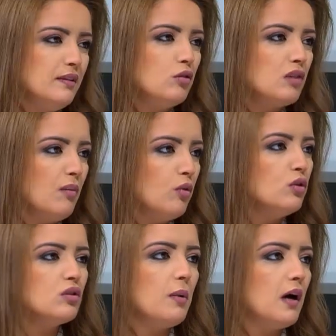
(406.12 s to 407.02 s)
له طعمه له
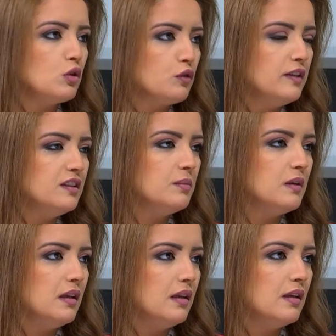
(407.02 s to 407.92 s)
طبخاته فانت
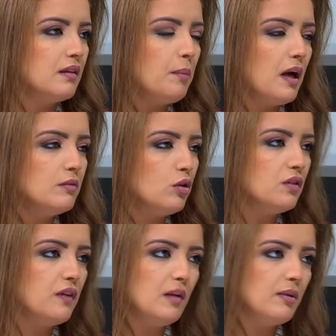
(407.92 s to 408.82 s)
الطبخه اللي بتحطي
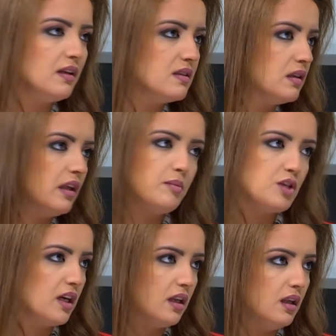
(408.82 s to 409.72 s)
فيها لبن رح تقلب
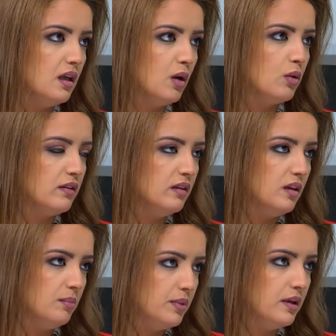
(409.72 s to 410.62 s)
شاكريه او رح
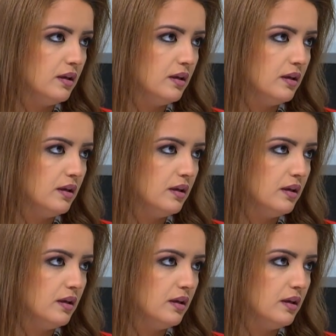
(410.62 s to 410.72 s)
تقلب او آه،